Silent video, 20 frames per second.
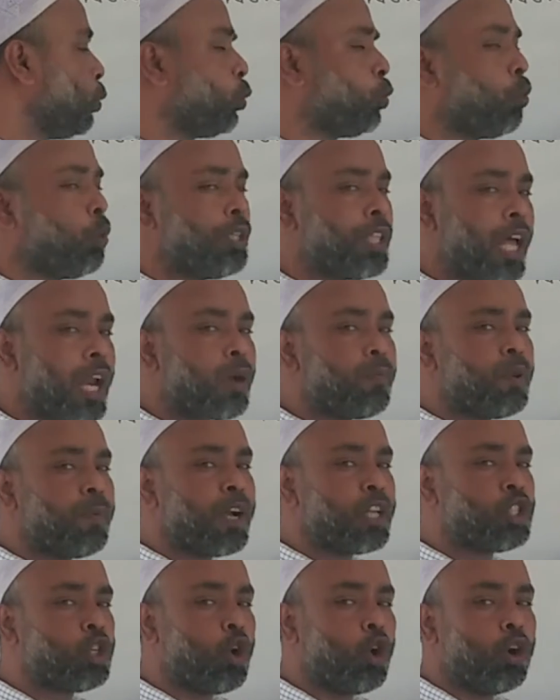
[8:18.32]
দুই দ্বারা
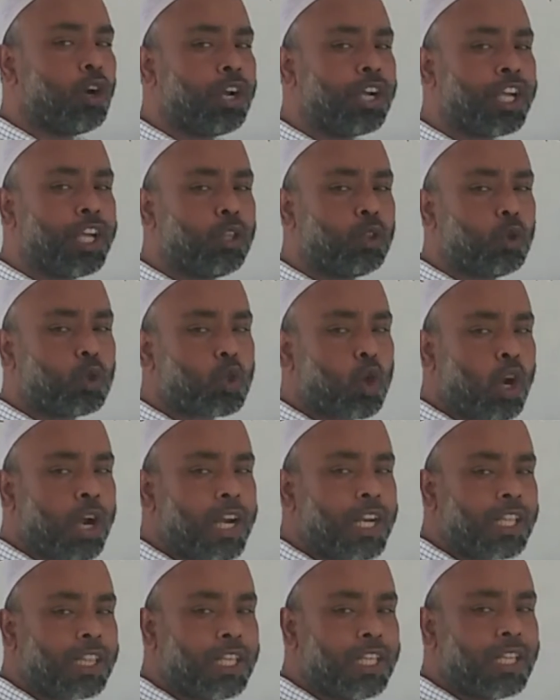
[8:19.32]
বিভাজ্য কিন্তু
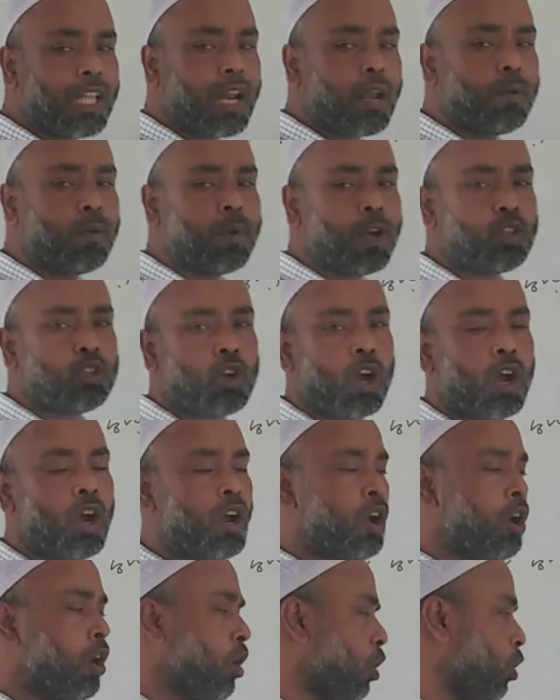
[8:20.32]
সংখ্যাটি তিন দ্বারা বিভাজ্য
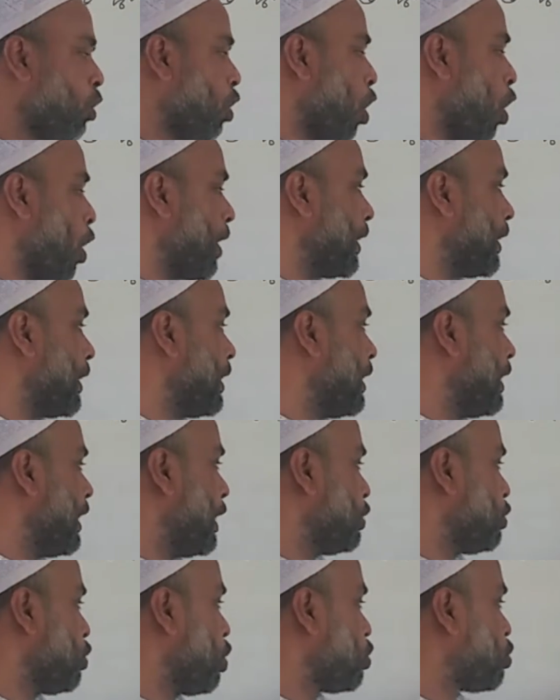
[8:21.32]
নয়
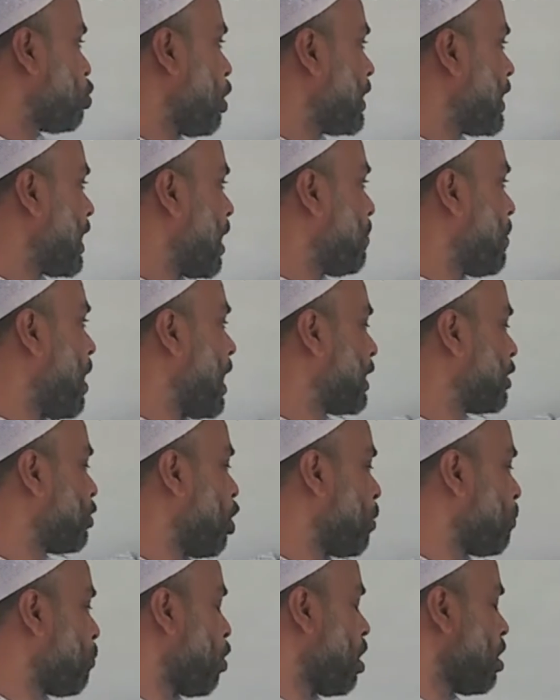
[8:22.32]
এই জন্য ছয় দ্বারা বাঘ
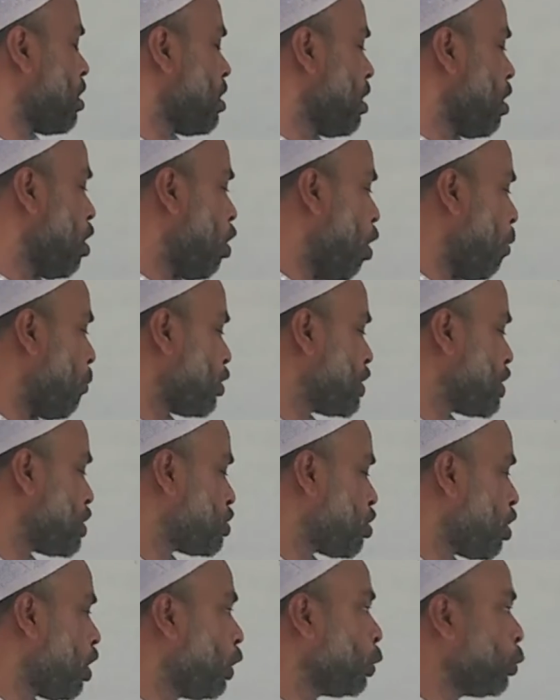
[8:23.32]
দেওয়ার পর
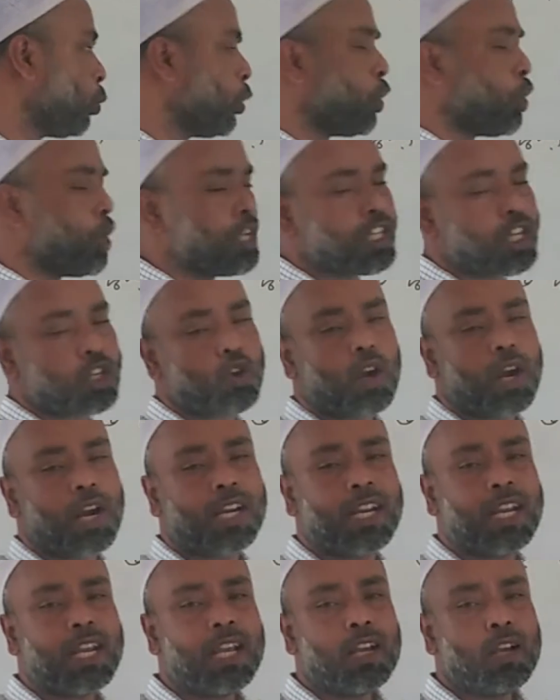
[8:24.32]
অবশিষ্ট দুই রয়েছে
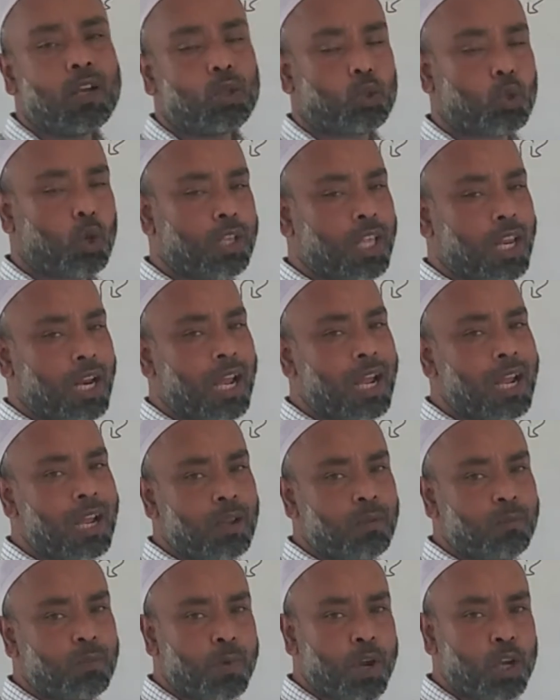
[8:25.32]
সংখ্যাটি ছয় দ্বারা
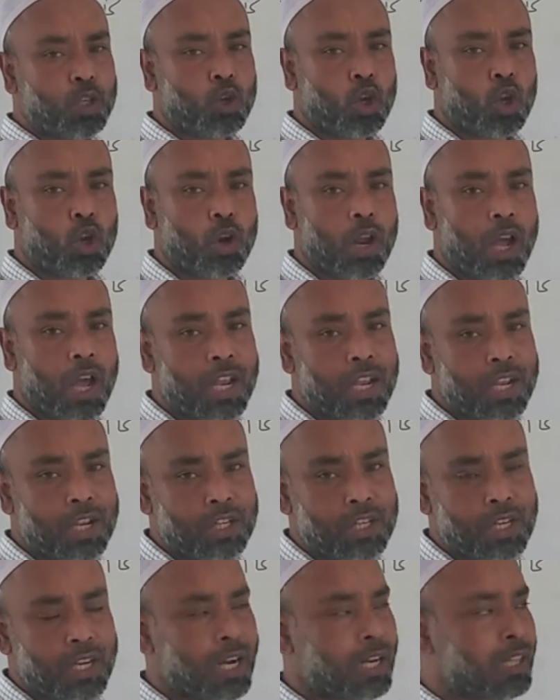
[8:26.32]
বিভাজ্য হলো না
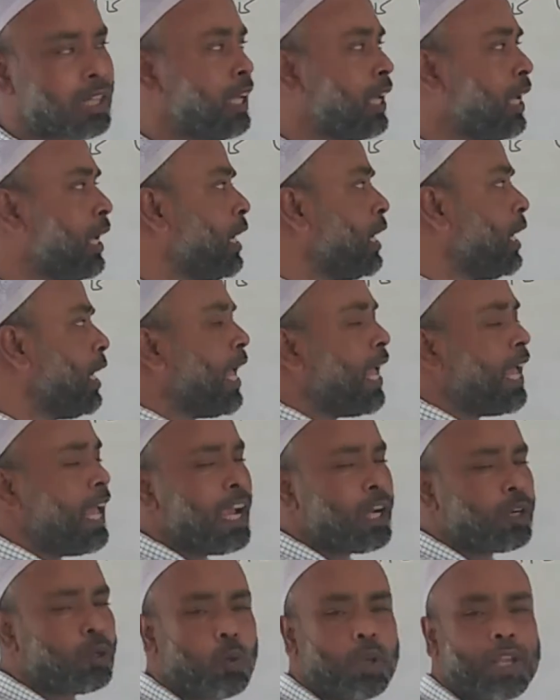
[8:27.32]
শিক্ষার্থী
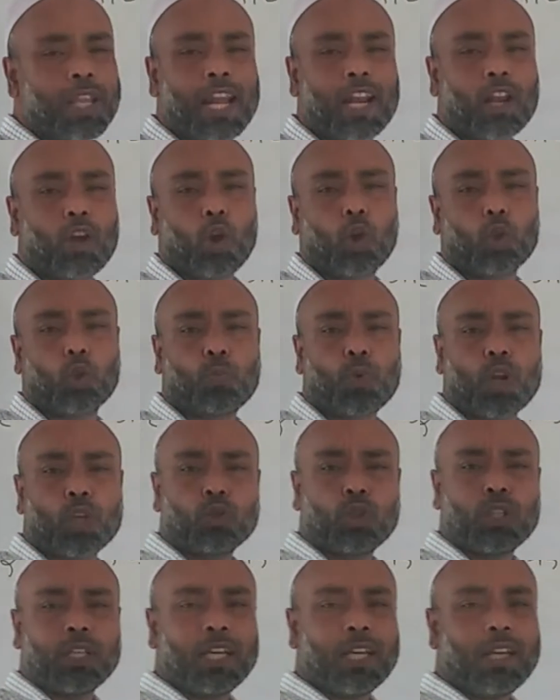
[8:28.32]
একটু খেয়াল করো তোমরা
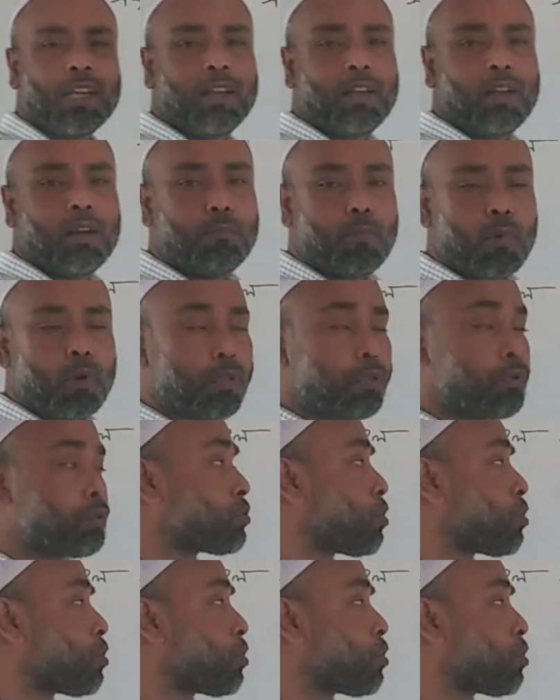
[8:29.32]
যদি মনোযোগ